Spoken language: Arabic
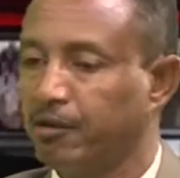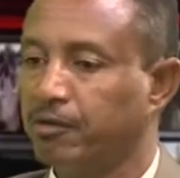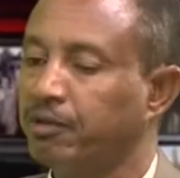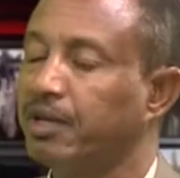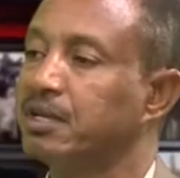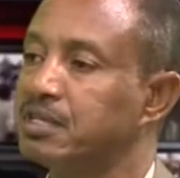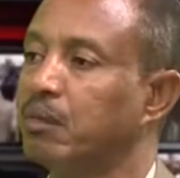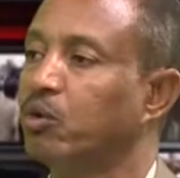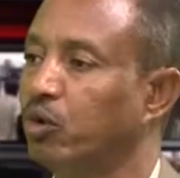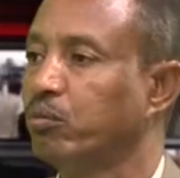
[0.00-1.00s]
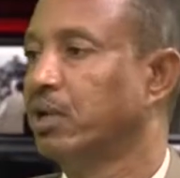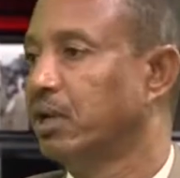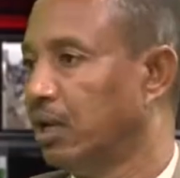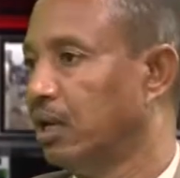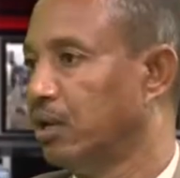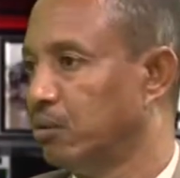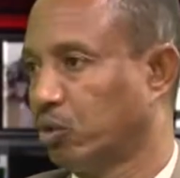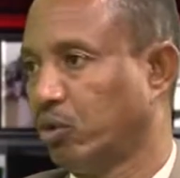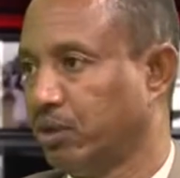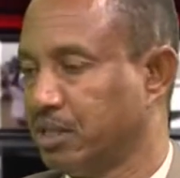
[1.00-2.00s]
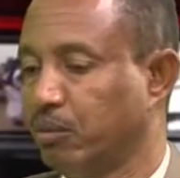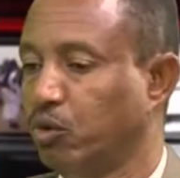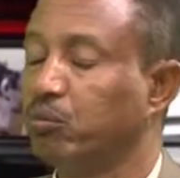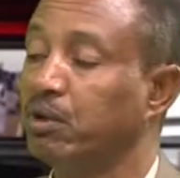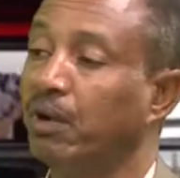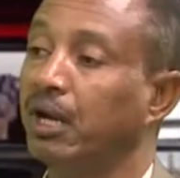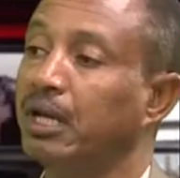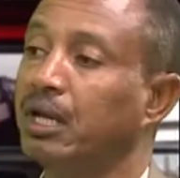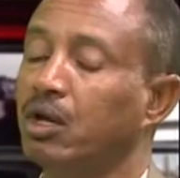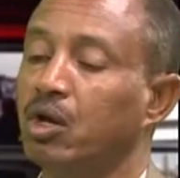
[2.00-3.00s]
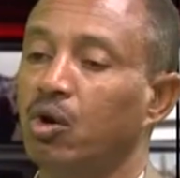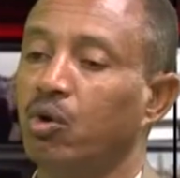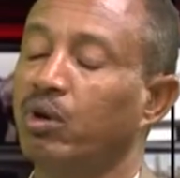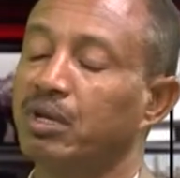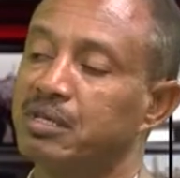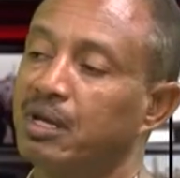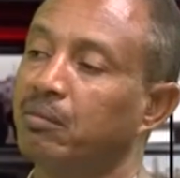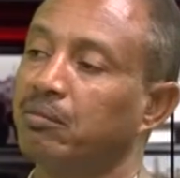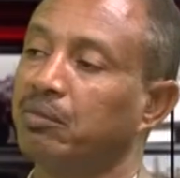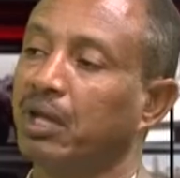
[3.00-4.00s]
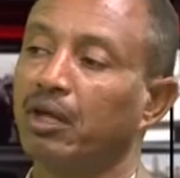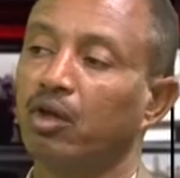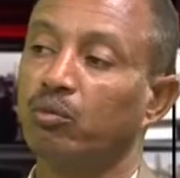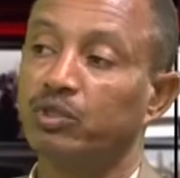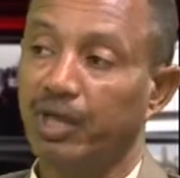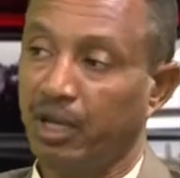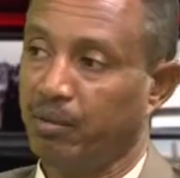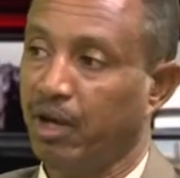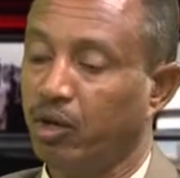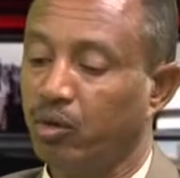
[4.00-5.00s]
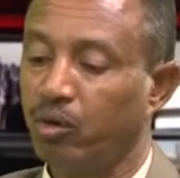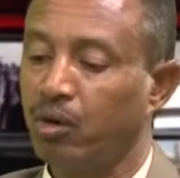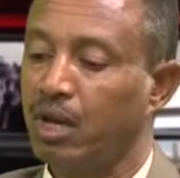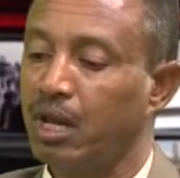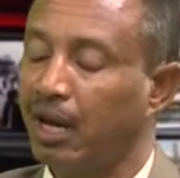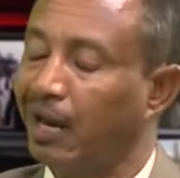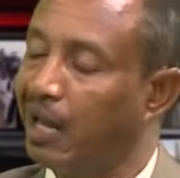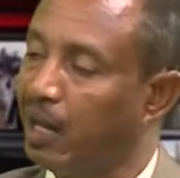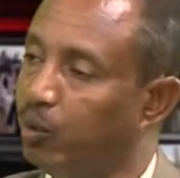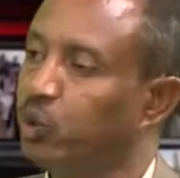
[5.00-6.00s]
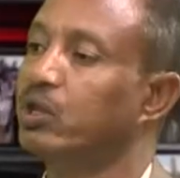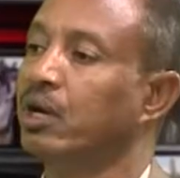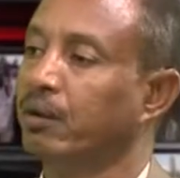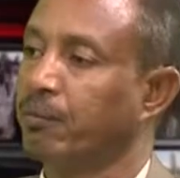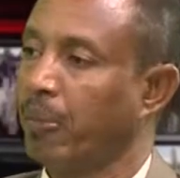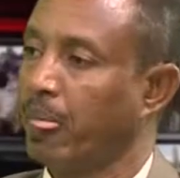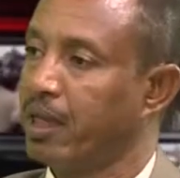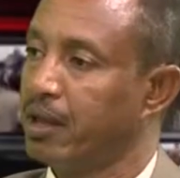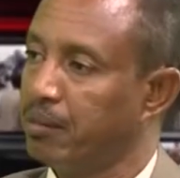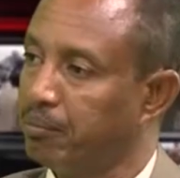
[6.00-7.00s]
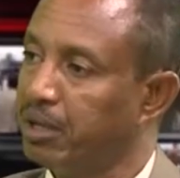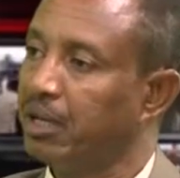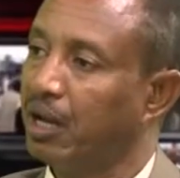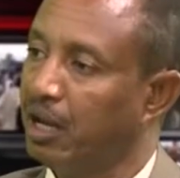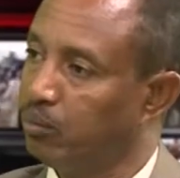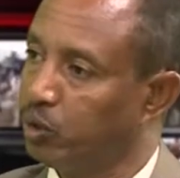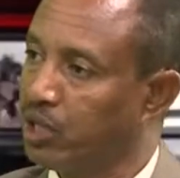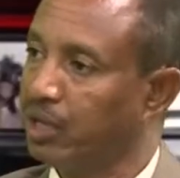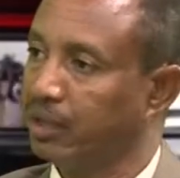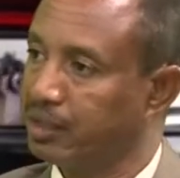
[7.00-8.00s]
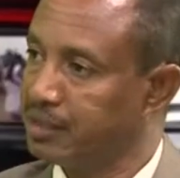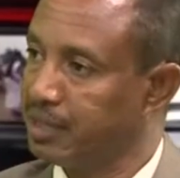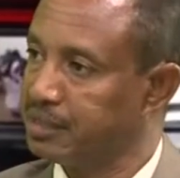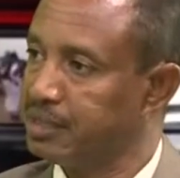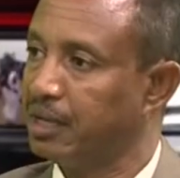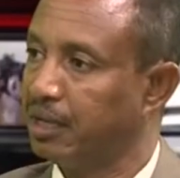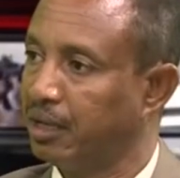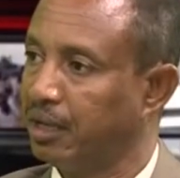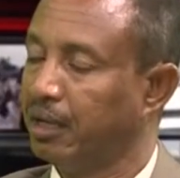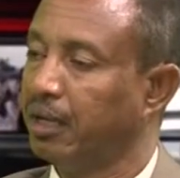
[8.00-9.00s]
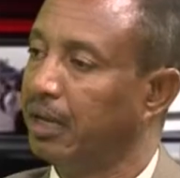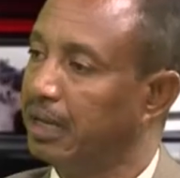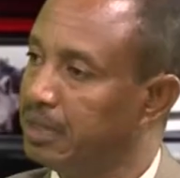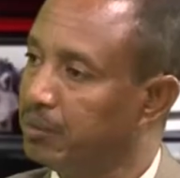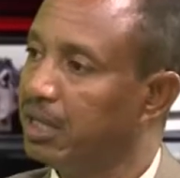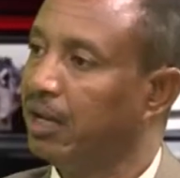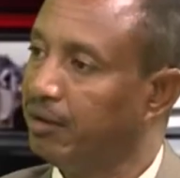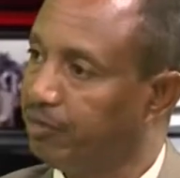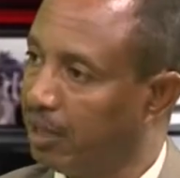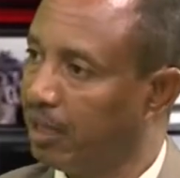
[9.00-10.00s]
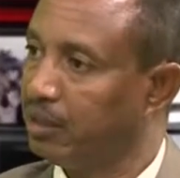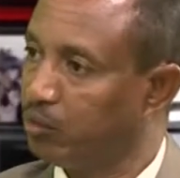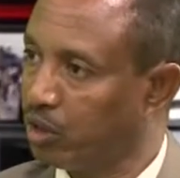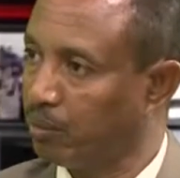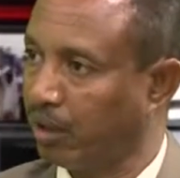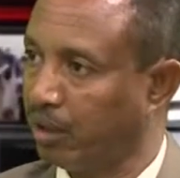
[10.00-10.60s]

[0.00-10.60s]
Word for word: في نظام الحكم المطروح نظام الحكم المحلي هو نظام دقيق ومتشعب لانه لابد من المشاركه السياسيه لجميع الفئات المجتمع